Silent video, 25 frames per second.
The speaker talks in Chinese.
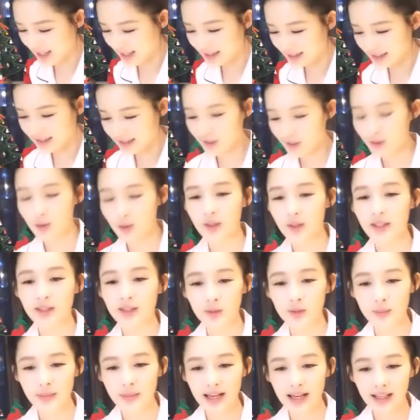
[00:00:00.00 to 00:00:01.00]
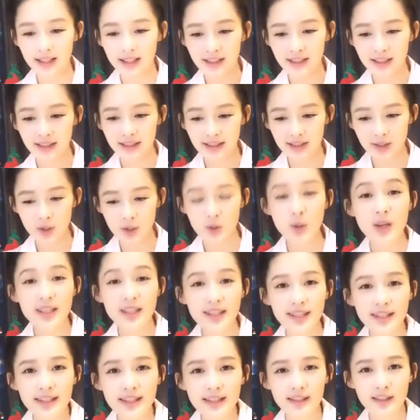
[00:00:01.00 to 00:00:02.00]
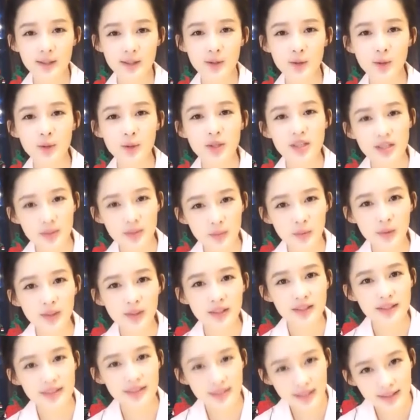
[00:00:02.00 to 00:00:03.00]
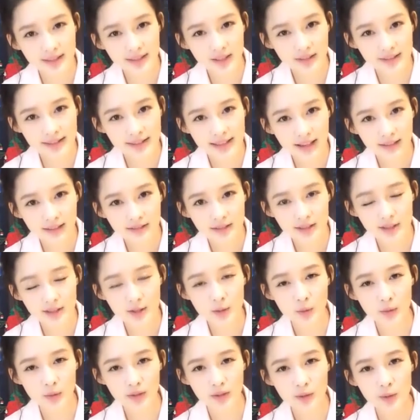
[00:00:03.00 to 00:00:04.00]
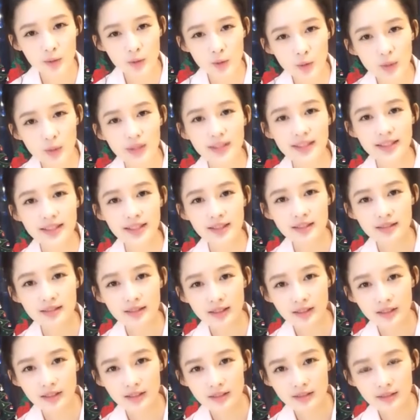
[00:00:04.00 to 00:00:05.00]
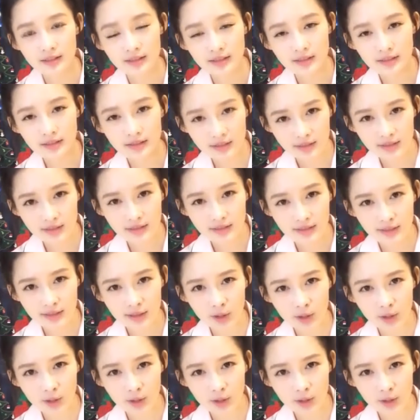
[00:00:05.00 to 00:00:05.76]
都这样子，所以就买了一个专业的做直播的三脚架，这是我的最新的